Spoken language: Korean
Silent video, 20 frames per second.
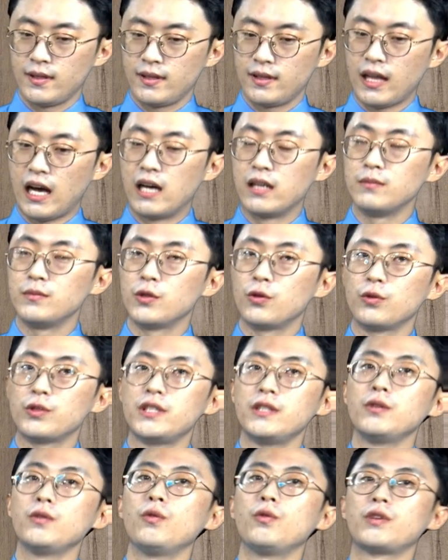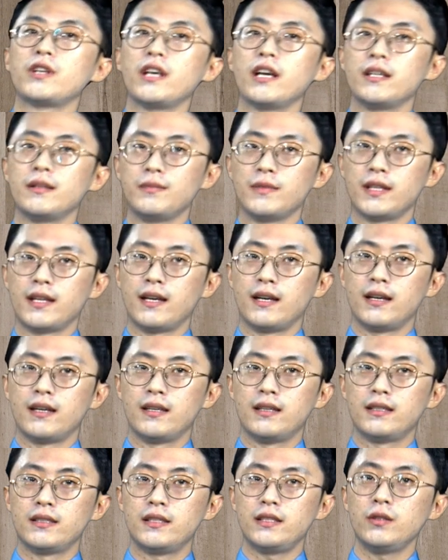다음으로 신고 기한입니다.
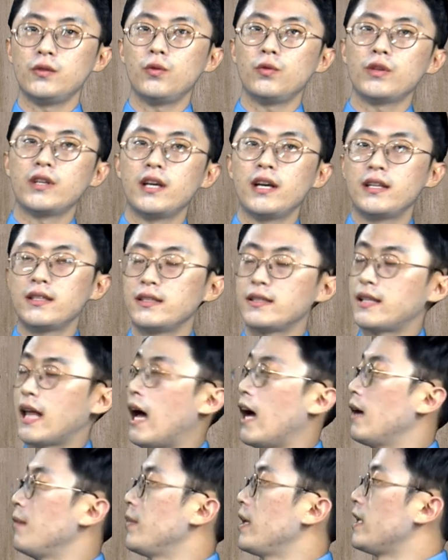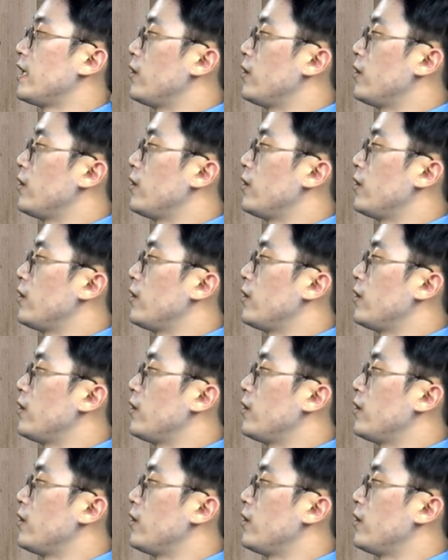신고 기한은 다음해